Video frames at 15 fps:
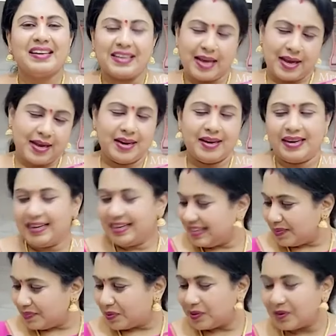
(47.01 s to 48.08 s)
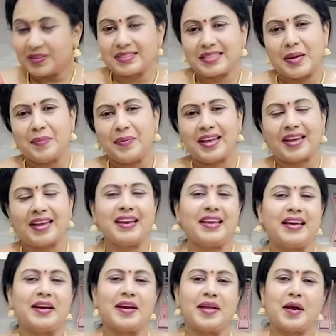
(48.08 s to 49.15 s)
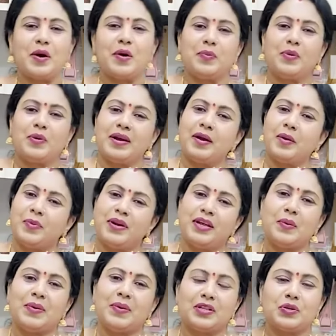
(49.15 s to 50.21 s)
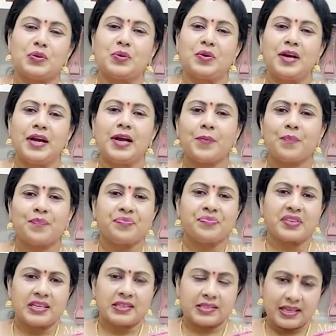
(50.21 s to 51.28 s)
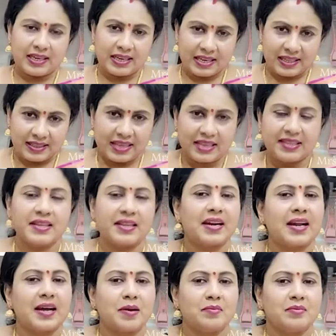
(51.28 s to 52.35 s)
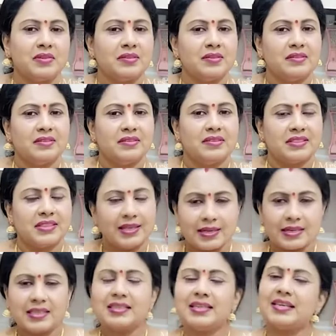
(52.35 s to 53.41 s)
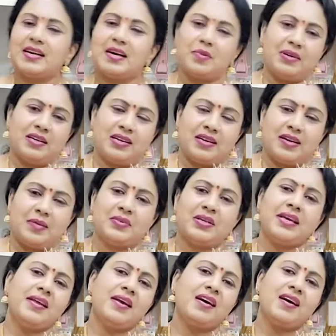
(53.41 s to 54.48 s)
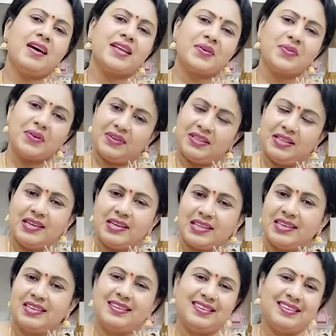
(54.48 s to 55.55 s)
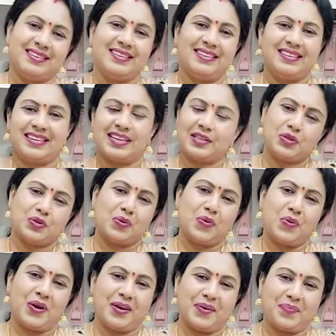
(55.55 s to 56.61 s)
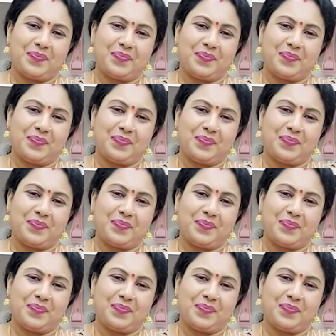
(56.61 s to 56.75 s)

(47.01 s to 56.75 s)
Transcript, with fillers: நான் என்னென்னு இப்போது செய்முறைக்கே நேரடியாக போகிறேன் அப்போ நீங்கள் பார்த்துக்கோங்க சிலருக்கு தெரிஞ்சிருக்கலாம் சிலருக்கு தெரியாமல் இருக்கலாம் தெரியாதவங்க வந்து இது கற்றுக்கோங்க